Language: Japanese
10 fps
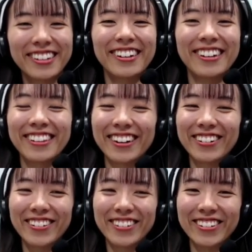な
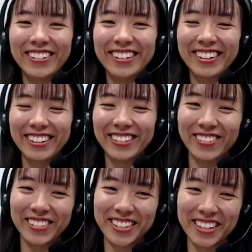るほど。ありがとう
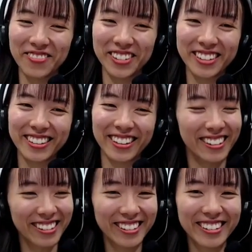ございます。い
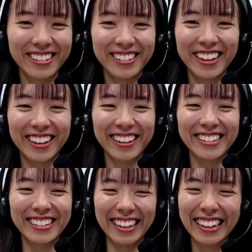や、素敵で
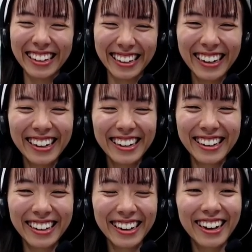すね。あり
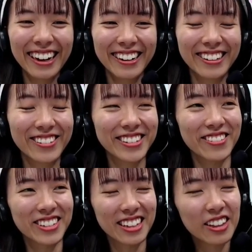がとうござい
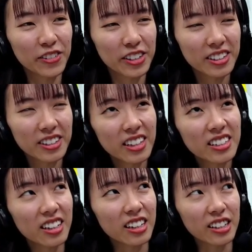ます。いや、でも確
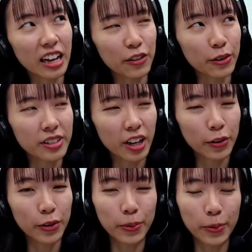かに、あの、先
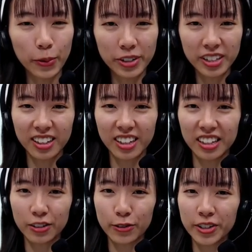ほどもおっしゃっていただい
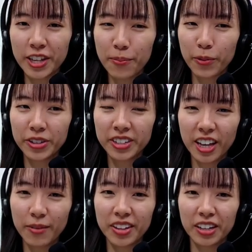た、その専門
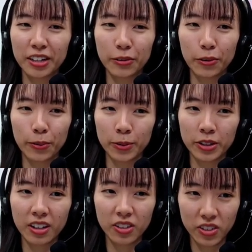性みたいなところもつ
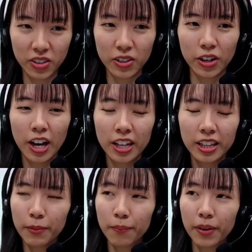きつつ、で
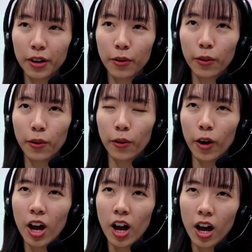もやっぱりこう、
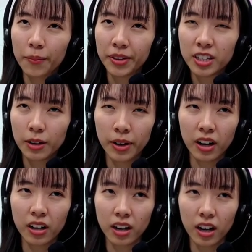皆
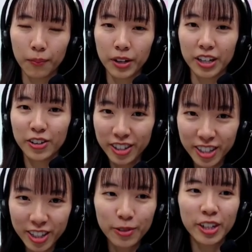様がやっぱり唯
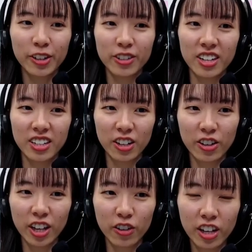一無二の政策
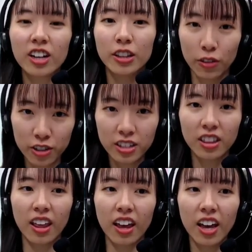金融機関とし
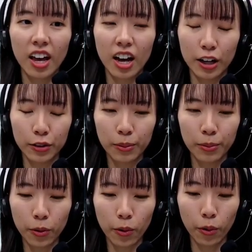て、あの、多
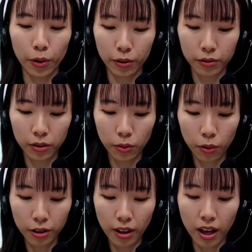分こういろんなとこ
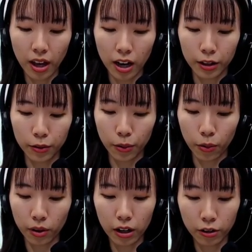ろで、あ
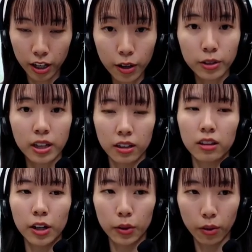の、各企業さんだっ
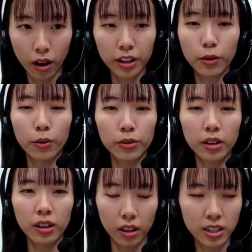たりとか、日本
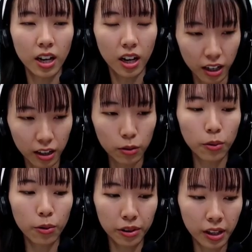だったり、世界っていうと
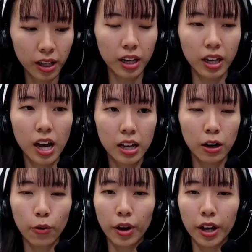ころに、
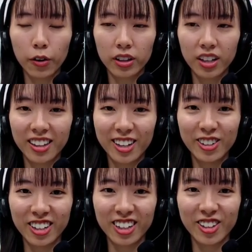こう影響を与えてるん
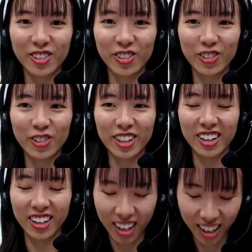だなっていうところ
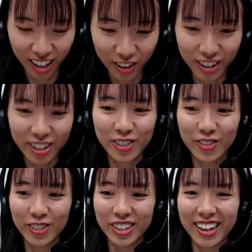で、あの、私
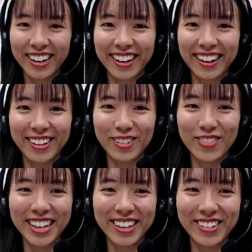も大変、あの、
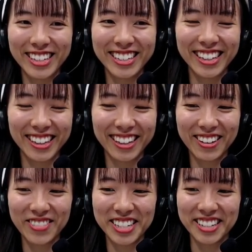勉強させていただき
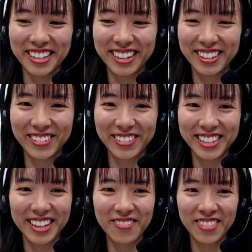ました。ありがとうご
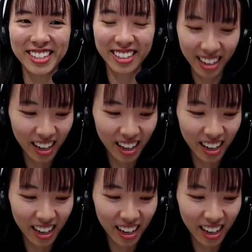ざいます。